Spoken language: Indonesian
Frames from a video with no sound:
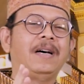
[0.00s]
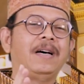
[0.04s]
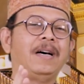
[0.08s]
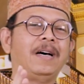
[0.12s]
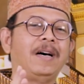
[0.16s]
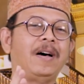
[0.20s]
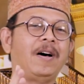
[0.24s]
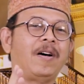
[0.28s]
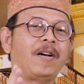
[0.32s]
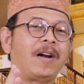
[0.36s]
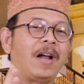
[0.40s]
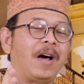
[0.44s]
orang
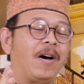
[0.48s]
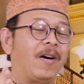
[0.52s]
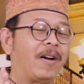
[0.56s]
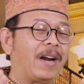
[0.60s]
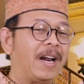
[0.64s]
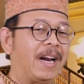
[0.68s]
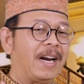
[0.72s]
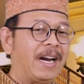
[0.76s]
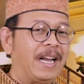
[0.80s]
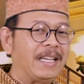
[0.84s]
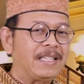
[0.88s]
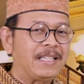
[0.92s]
eh,
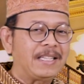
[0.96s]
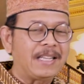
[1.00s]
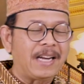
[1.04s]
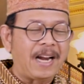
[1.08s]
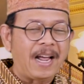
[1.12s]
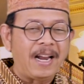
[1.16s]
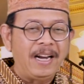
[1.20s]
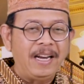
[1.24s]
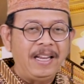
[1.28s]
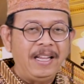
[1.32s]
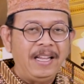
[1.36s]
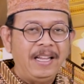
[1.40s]
orang-orang
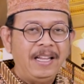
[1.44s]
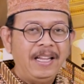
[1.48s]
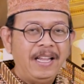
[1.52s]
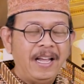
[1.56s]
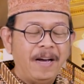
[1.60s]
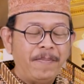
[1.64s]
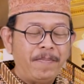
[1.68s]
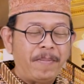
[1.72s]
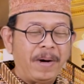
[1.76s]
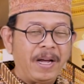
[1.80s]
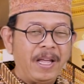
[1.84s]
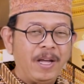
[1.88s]
Nasrani
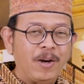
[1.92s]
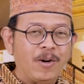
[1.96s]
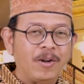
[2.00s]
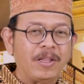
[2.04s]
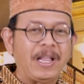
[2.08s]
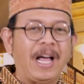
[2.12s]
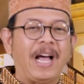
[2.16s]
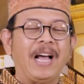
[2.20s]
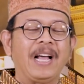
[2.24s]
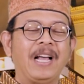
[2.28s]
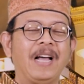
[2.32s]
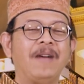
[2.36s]
ya
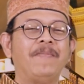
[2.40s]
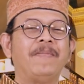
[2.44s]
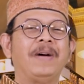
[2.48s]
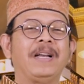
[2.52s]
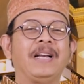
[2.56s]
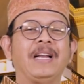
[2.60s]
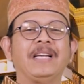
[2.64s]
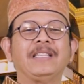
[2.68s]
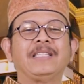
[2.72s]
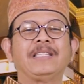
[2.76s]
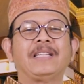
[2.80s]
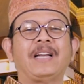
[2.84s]
pengikut agama
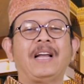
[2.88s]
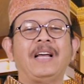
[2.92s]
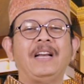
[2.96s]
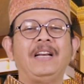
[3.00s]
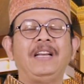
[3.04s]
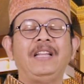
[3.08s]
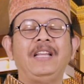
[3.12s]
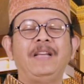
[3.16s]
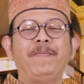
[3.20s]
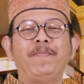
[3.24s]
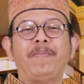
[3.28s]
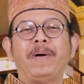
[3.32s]

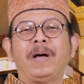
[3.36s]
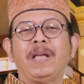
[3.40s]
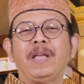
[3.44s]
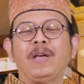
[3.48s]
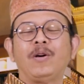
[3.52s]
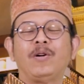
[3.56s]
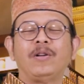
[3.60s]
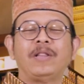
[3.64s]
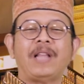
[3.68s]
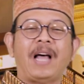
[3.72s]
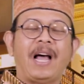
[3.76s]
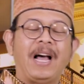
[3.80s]
Nasrani,
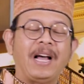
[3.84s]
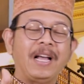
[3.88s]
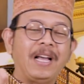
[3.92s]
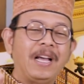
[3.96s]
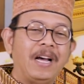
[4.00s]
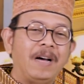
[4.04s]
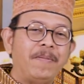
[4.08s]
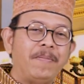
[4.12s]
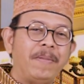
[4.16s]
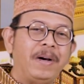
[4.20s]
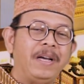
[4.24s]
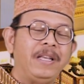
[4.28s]
pengikut
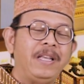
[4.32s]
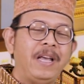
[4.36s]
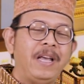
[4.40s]
agama